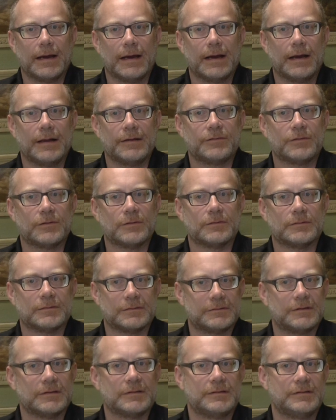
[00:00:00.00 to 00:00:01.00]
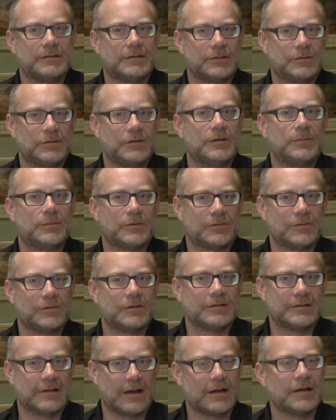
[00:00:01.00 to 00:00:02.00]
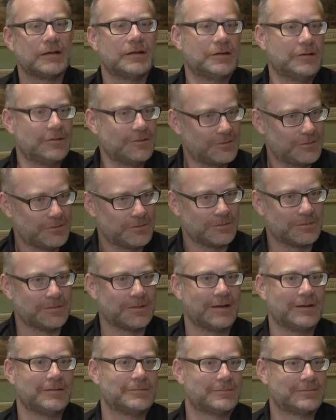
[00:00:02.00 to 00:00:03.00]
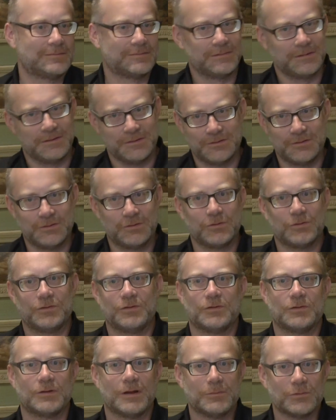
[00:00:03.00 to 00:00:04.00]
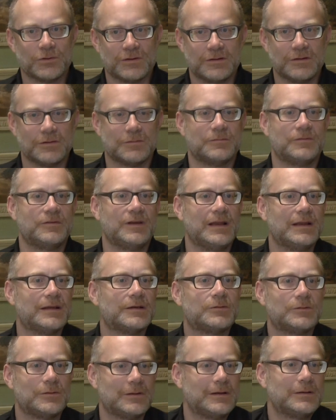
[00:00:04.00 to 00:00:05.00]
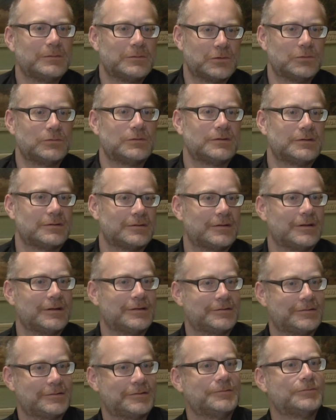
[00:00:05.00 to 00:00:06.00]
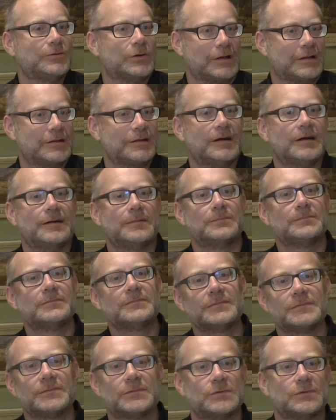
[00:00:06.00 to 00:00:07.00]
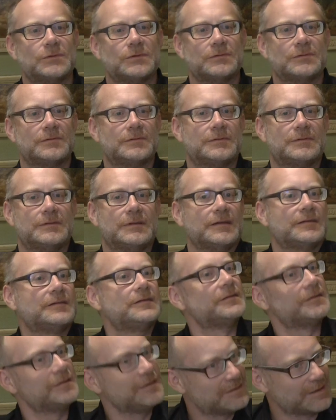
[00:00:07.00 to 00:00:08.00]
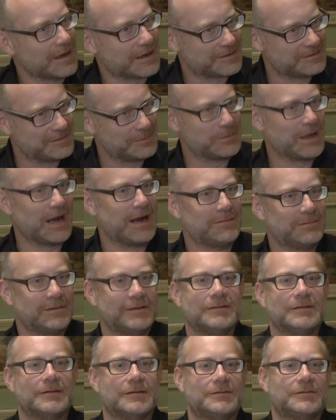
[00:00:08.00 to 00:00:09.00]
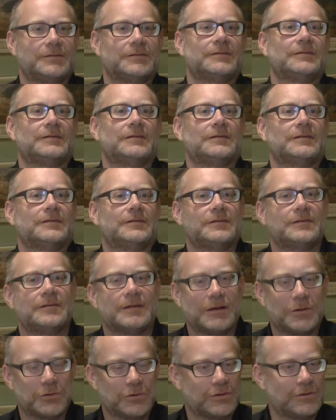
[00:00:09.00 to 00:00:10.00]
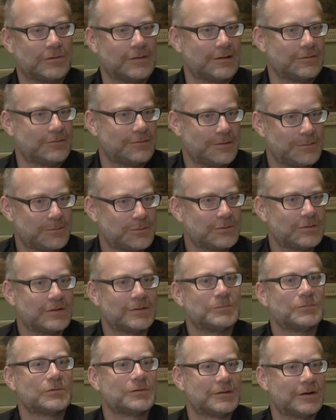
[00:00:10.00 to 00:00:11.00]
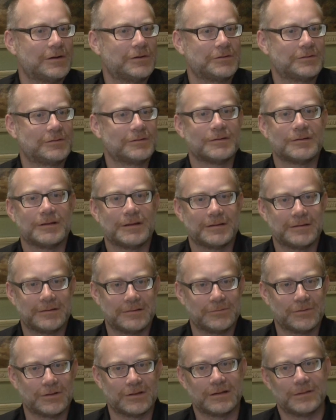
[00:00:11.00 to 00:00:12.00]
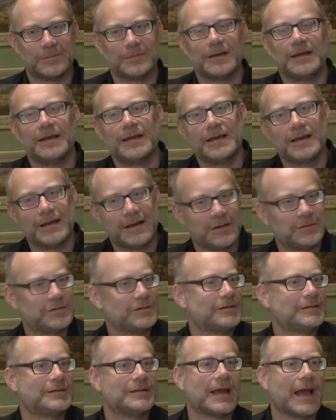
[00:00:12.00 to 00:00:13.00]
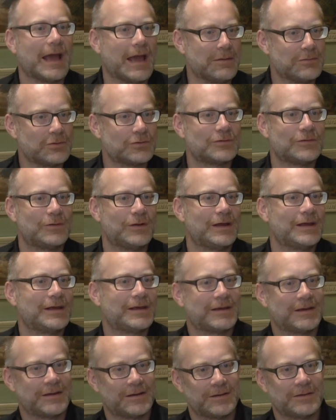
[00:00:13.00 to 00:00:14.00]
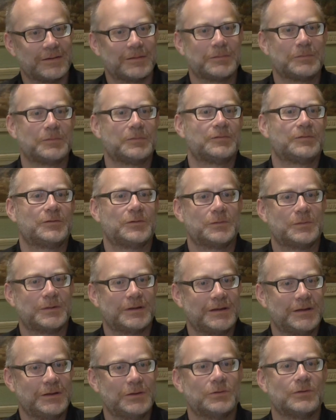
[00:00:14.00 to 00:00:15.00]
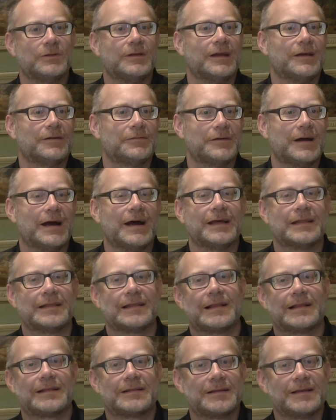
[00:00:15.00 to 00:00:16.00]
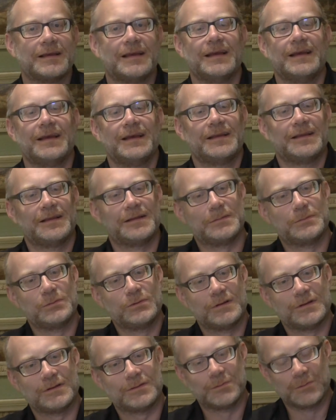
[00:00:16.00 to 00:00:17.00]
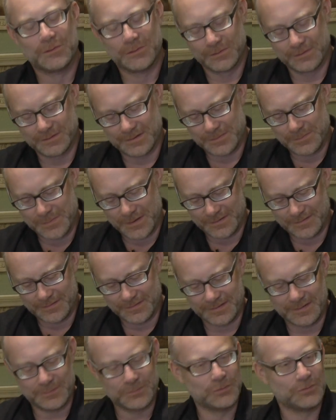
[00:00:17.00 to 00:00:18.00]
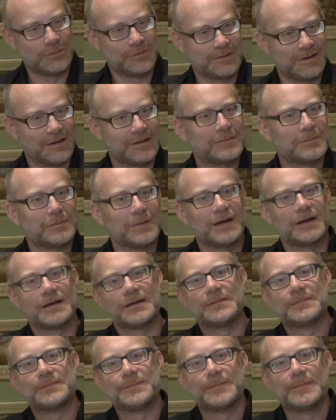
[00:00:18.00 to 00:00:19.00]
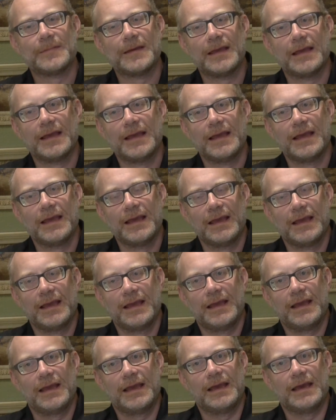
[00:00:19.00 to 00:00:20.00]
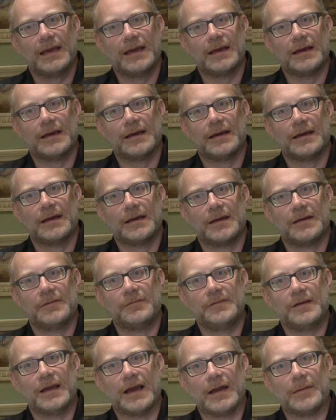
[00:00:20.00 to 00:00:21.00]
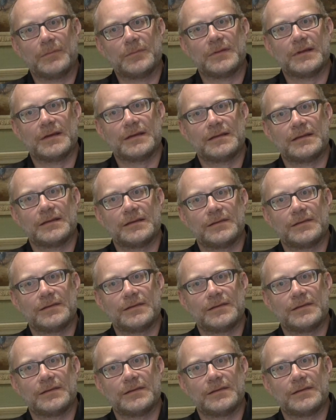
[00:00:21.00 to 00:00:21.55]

Also, das ist natürlich immer so eine Sache. Eine Institution, ein Museum will natürlich im Grunde das letzte Wort haben und das ist nicht akzeptabel. Also, das ist ein Autorenfilm und da muss der Autor das letzte Wort haben. Also, das ist eine Reibungsfläche, wo man hin und her verhandelt. Das muss ja zum Glück dann meistens der Produzent machen. Äh, wir haben dann